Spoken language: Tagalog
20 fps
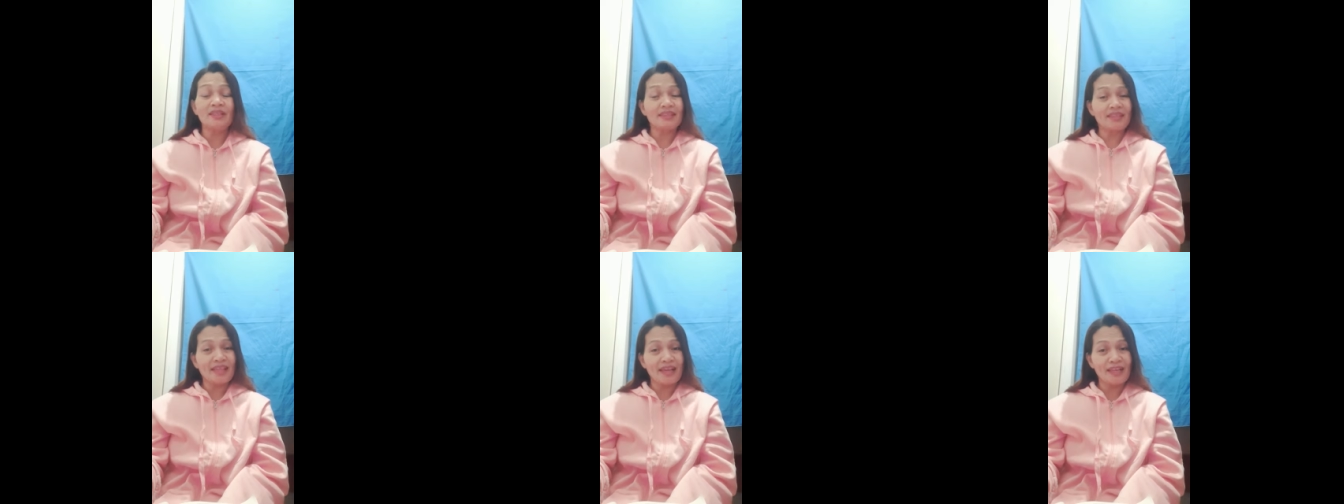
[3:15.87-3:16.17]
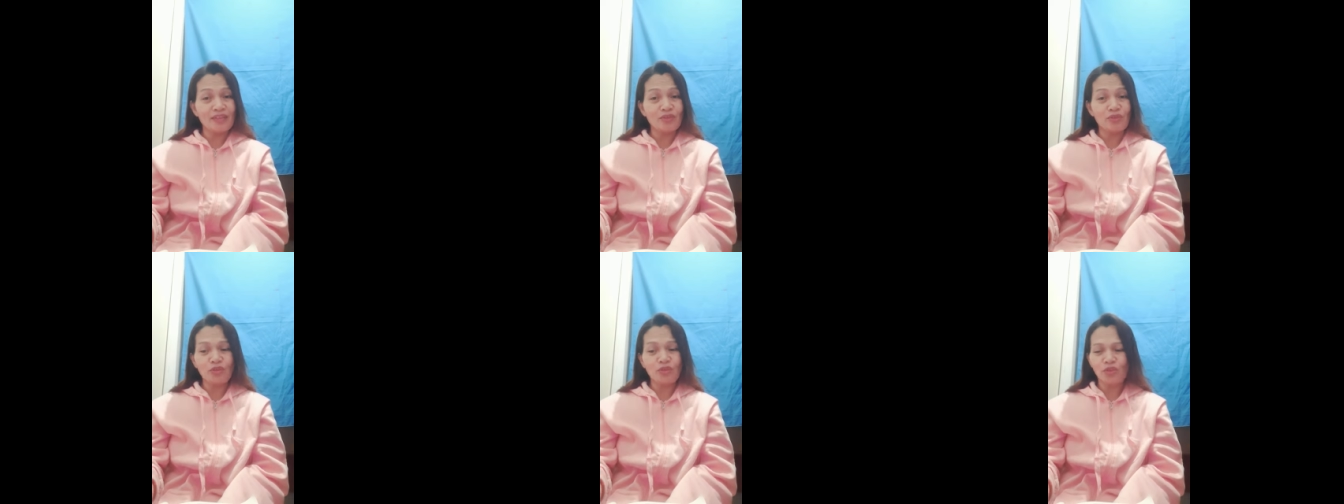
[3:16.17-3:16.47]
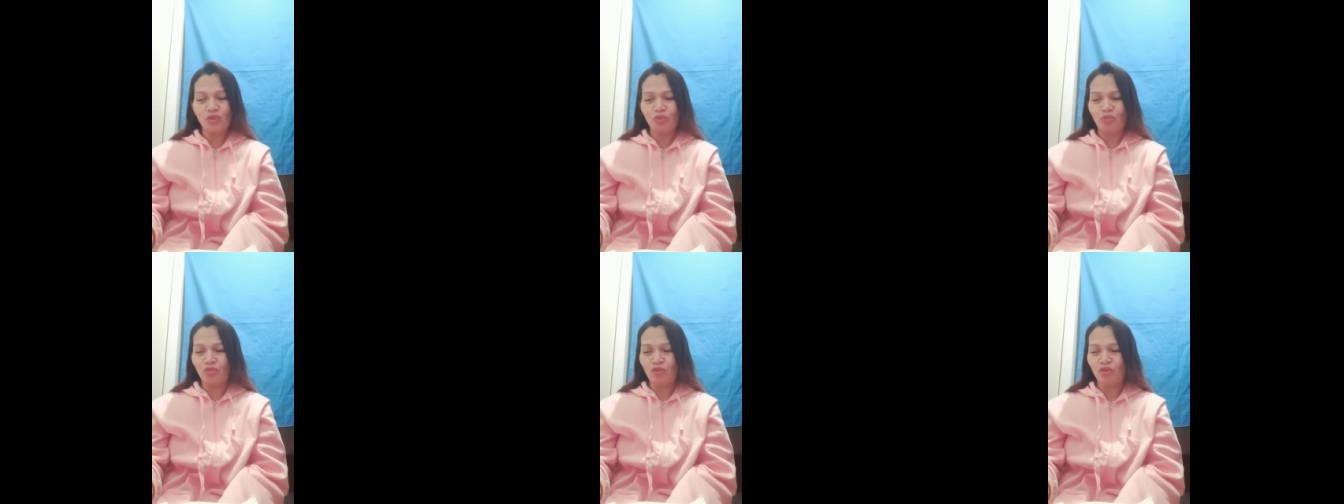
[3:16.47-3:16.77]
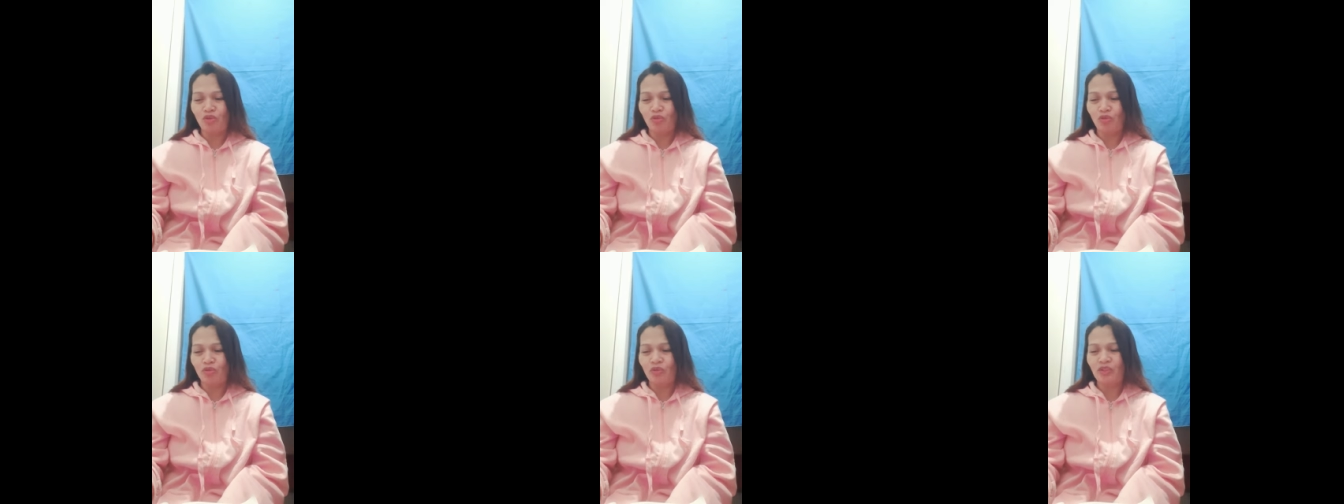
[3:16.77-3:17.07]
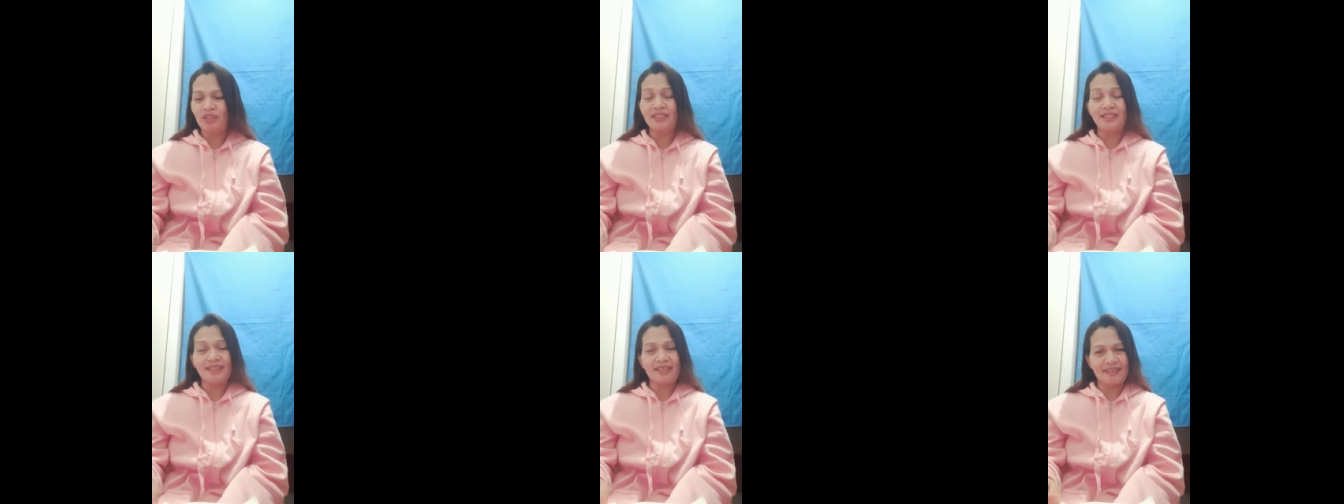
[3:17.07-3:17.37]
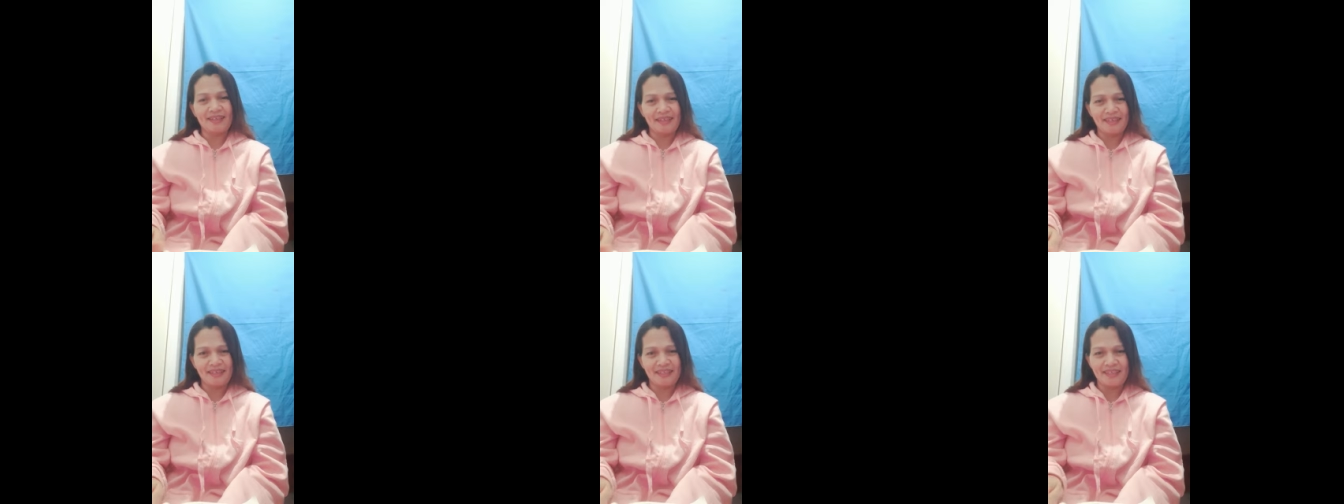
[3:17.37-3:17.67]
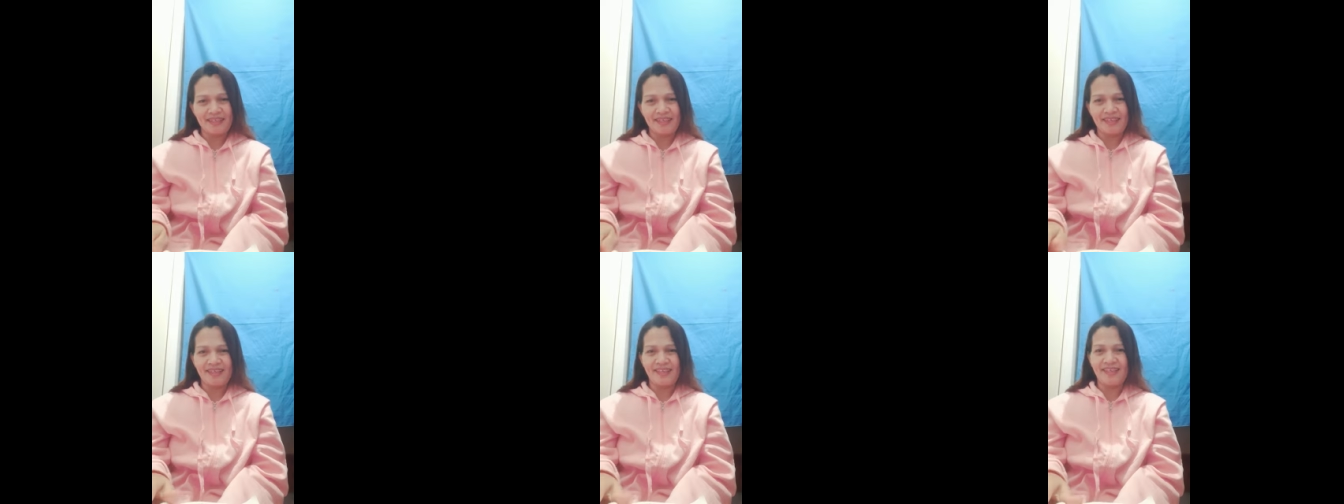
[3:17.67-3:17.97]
tayo'y sumunod sa Kanya.